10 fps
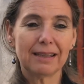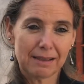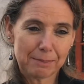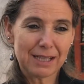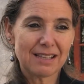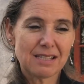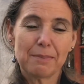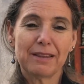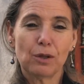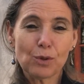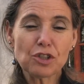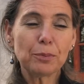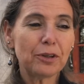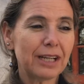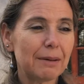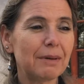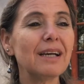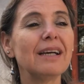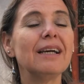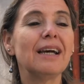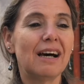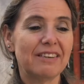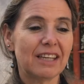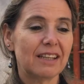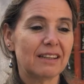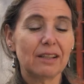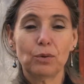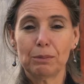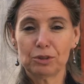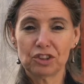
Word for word: que participa de nuestro programa, había gente de turismo